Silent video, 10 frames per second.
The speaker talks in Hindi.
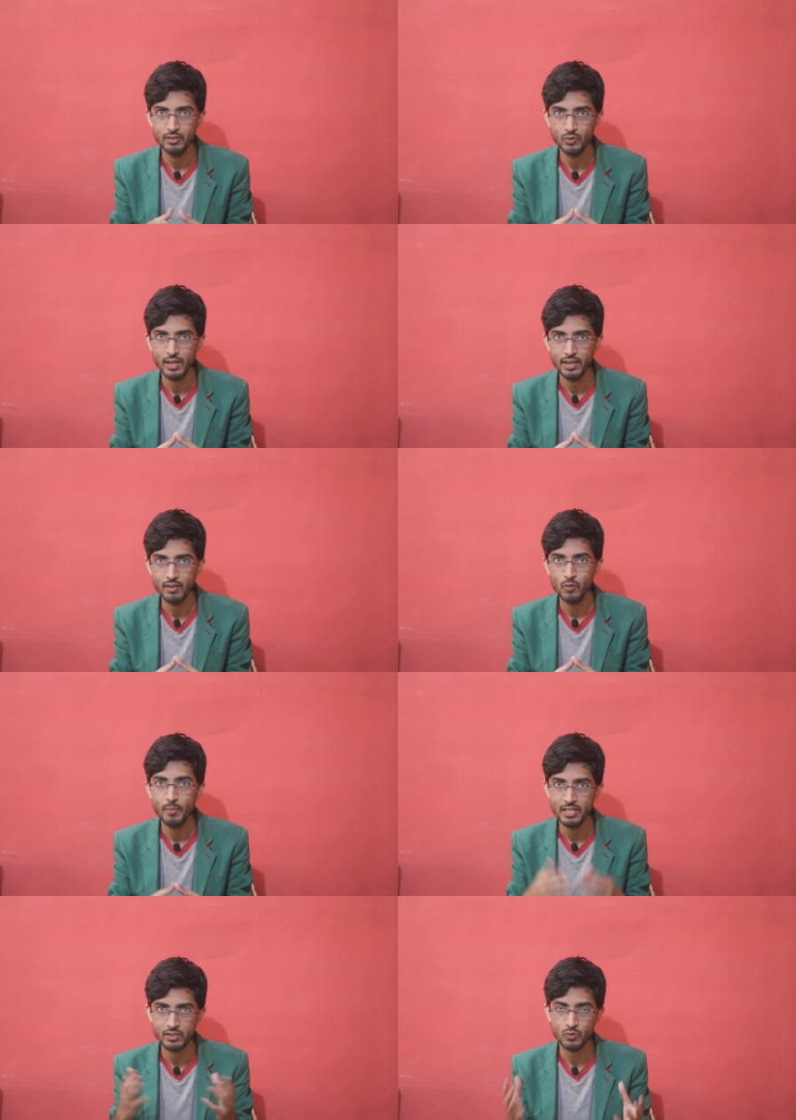जो है ना वो
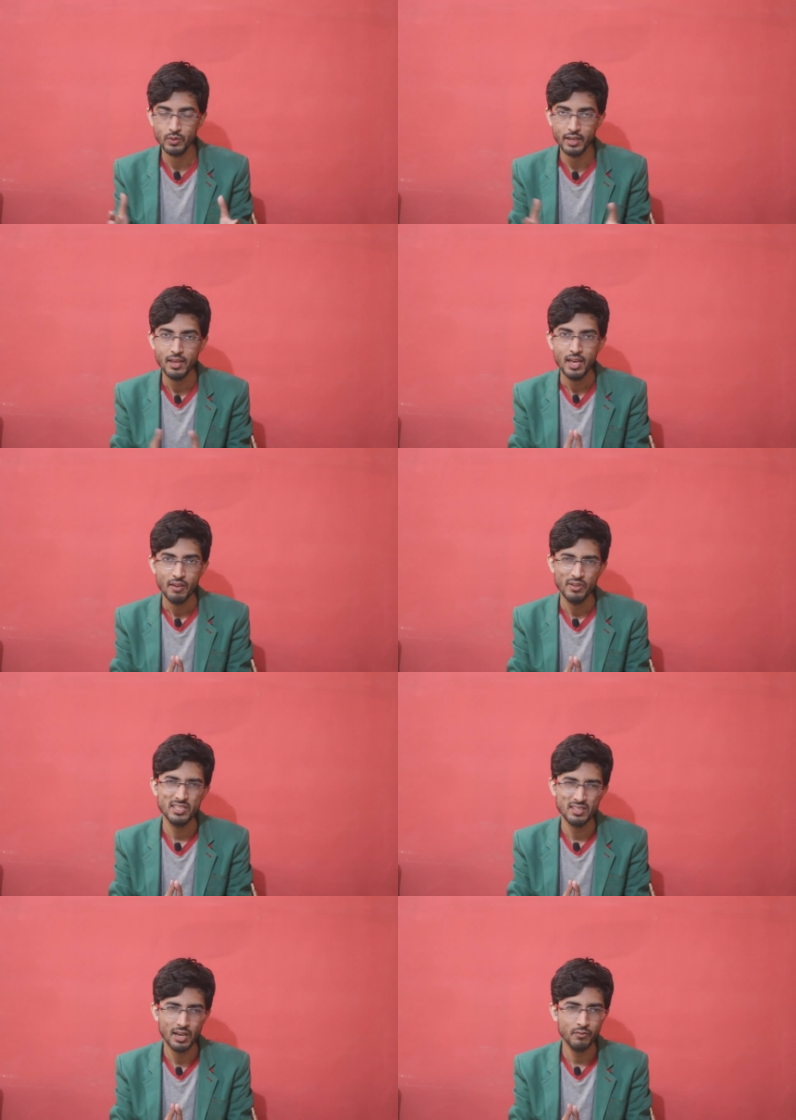मैचेज होंगे
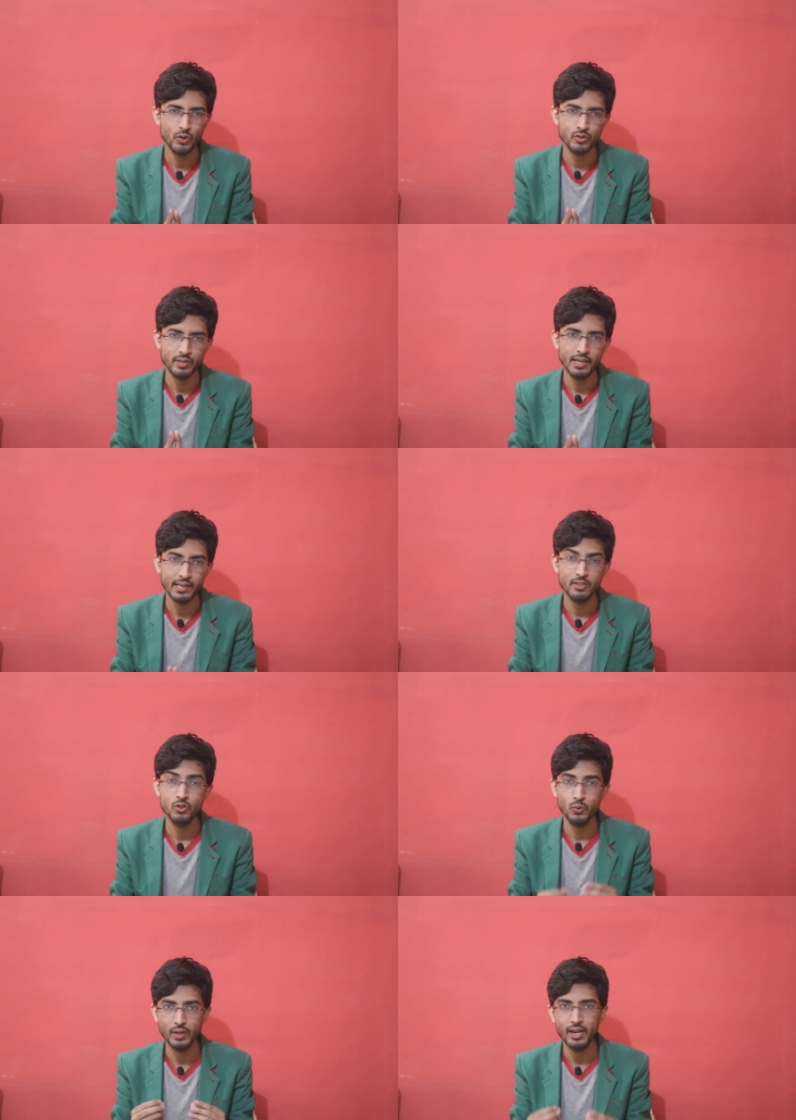विच इज़ अनफॉर्चुनेट लेकिन
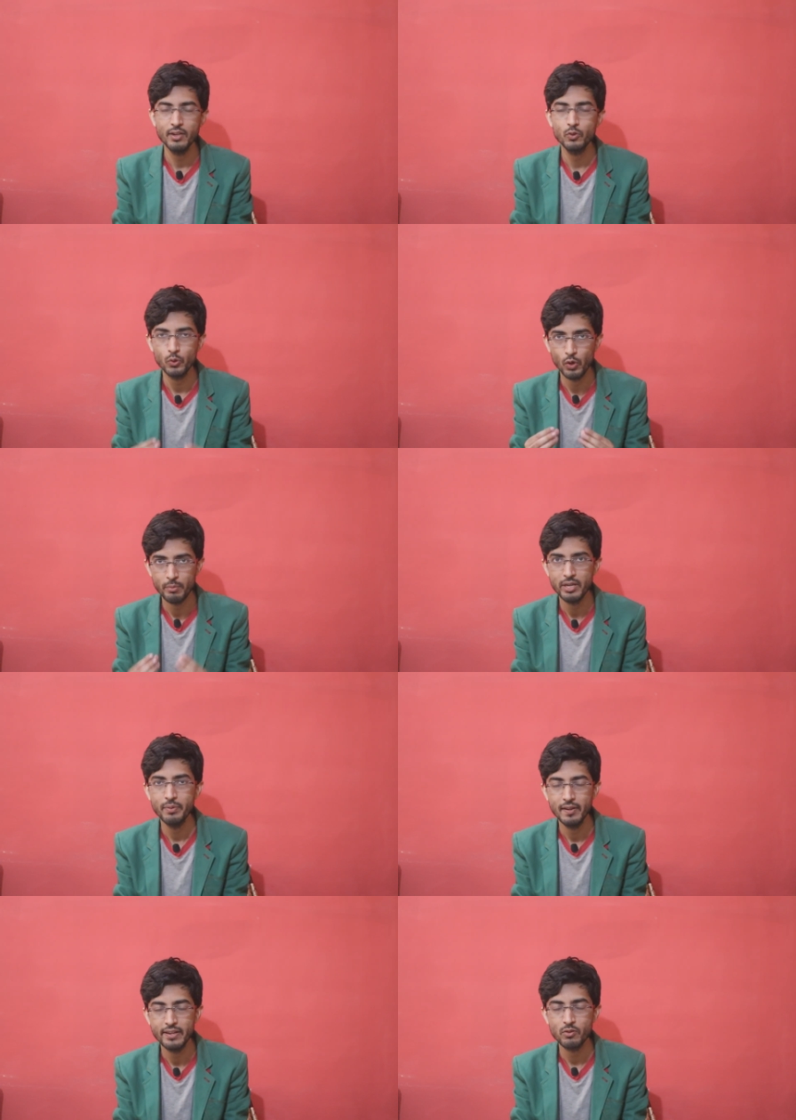शुक्र है इनको
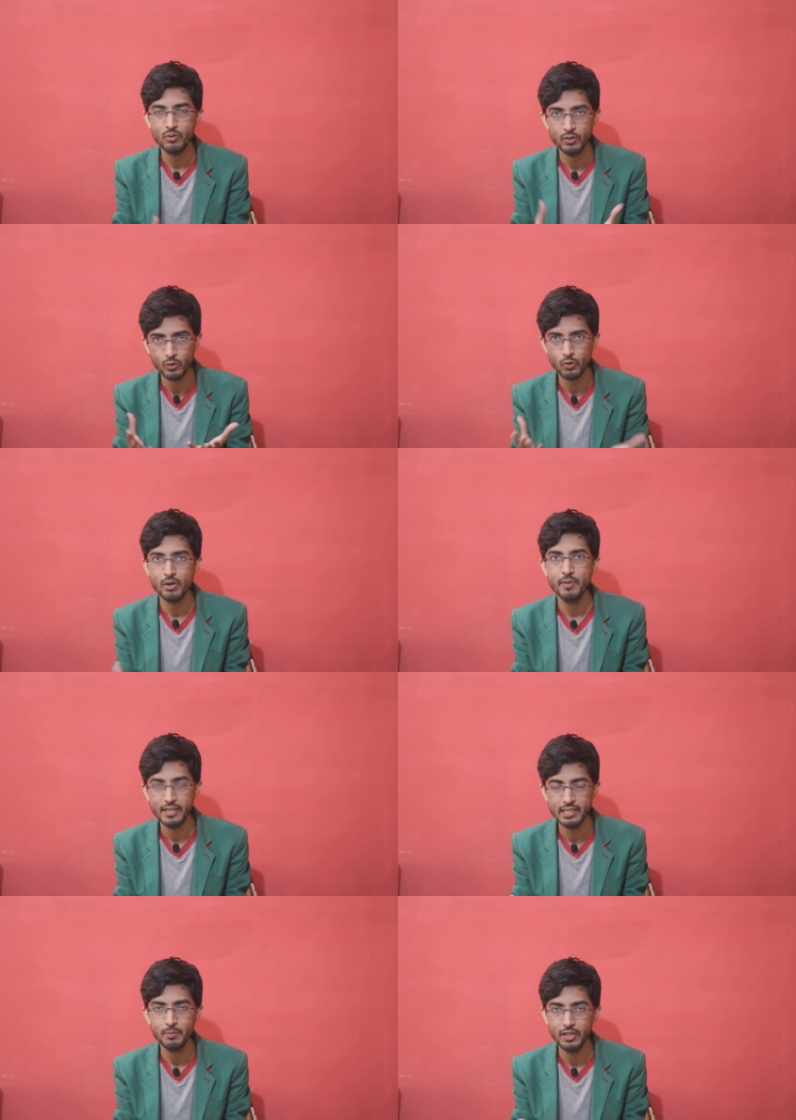टूर्नामेंट मिल रहा है क्योंकि इनको
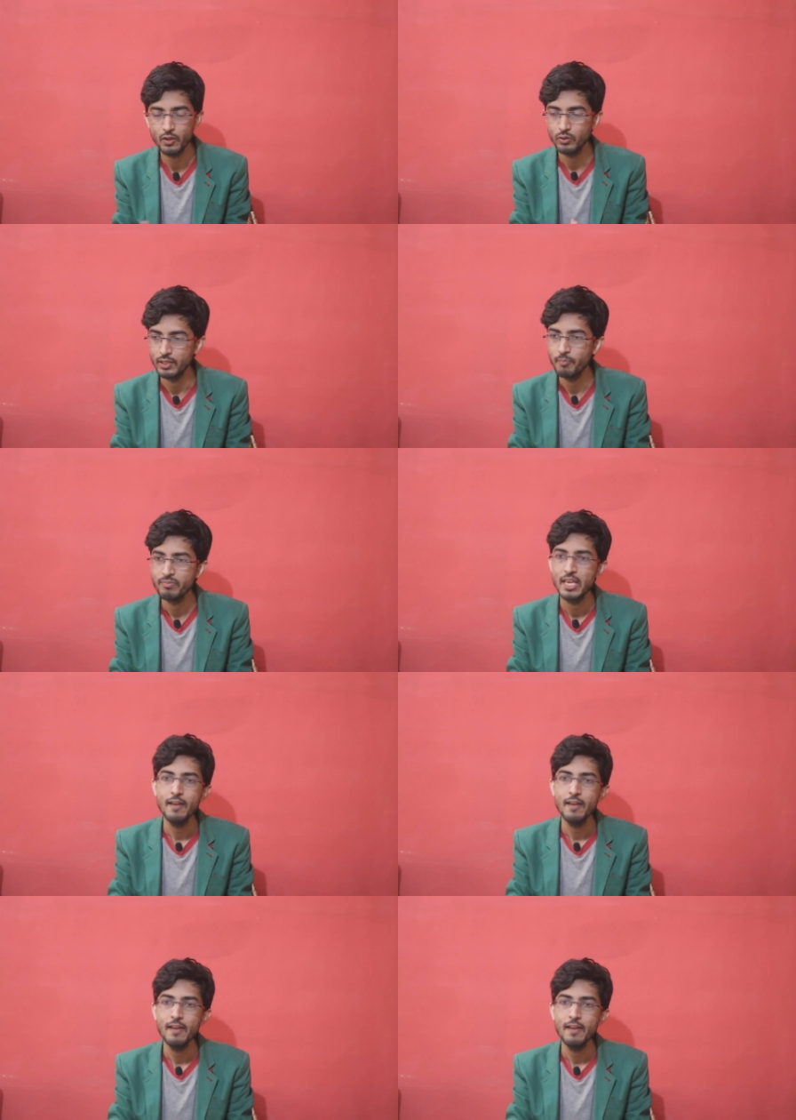टूर्नामेंट ही नहीं मिल रहा होता